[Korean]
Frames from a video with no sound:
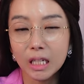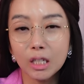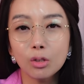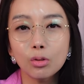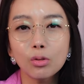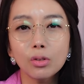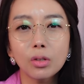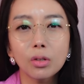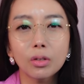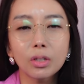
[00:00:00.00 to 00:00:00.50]

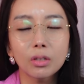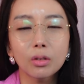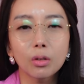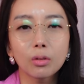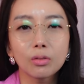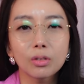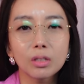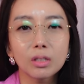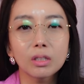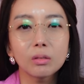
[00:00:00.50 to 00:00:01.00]
이준석이
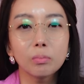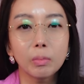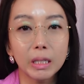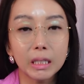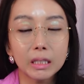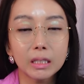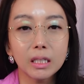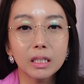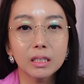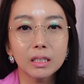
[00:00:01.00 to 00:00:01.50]
던지는
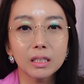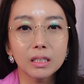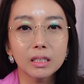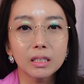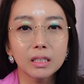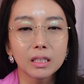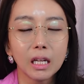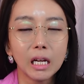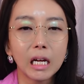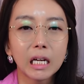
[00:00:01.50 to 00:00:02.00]

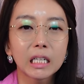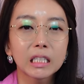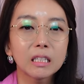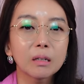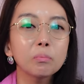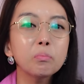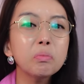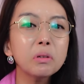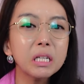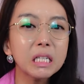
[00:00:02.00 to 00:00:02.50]
메시지는
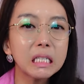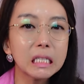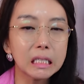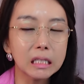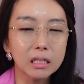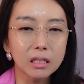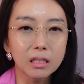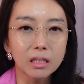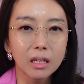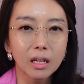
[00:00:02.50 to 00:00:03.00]
그냥
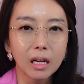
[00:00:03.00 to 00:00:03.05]
삐진